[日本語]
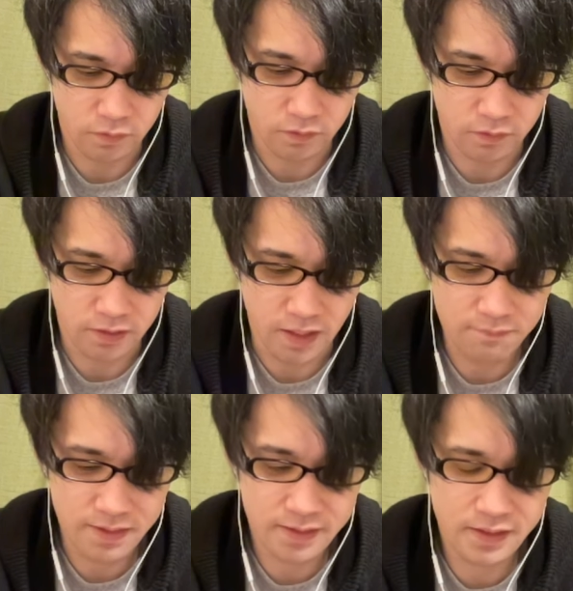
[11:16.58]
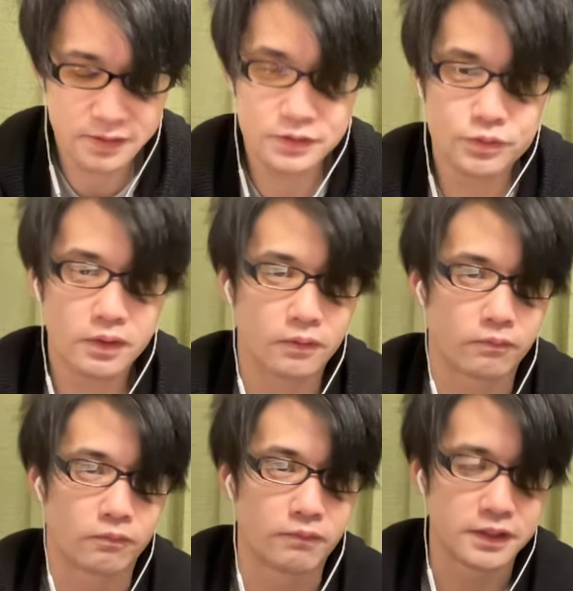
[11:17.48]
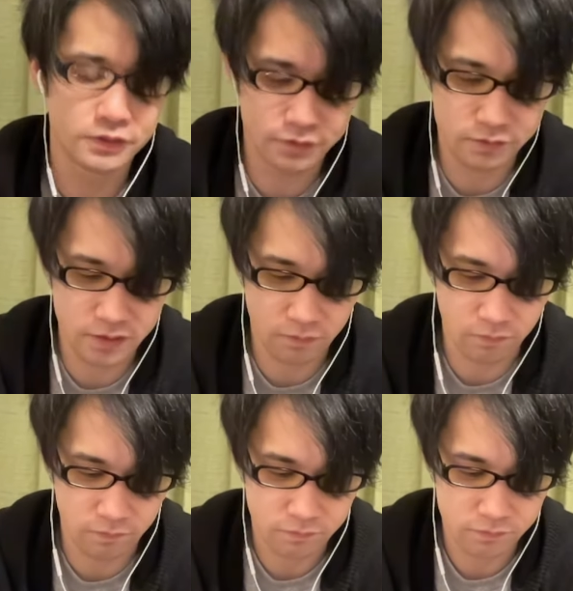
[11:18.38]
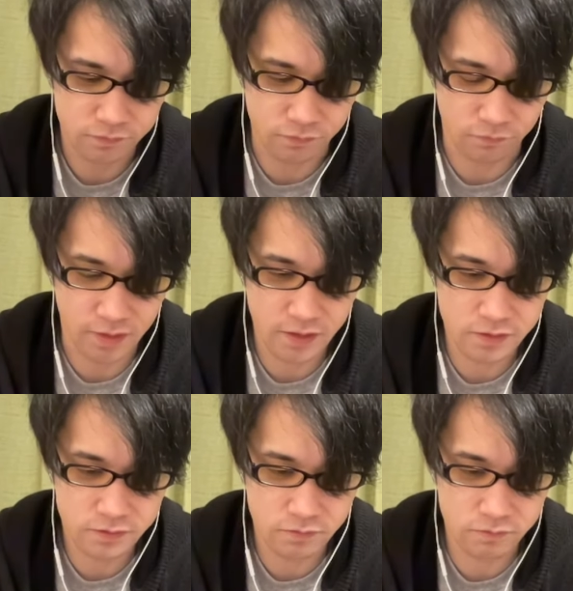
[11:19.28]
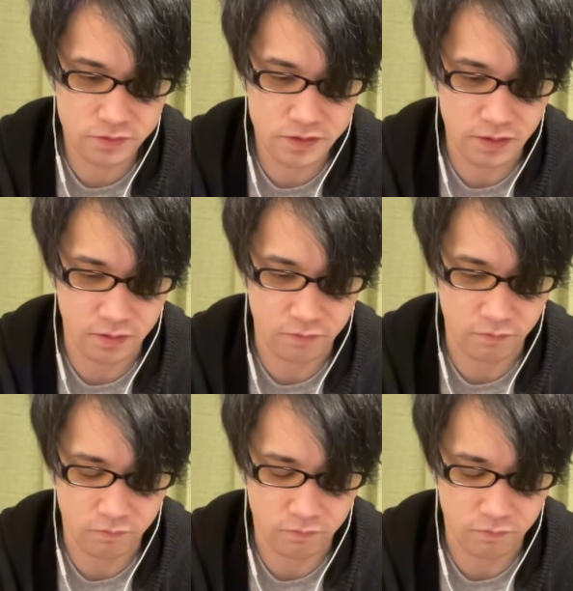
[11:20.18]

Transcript: うん、で、アマテラスドラゴン、ほんま、いつ使おう。このヘイスト好きなんやけど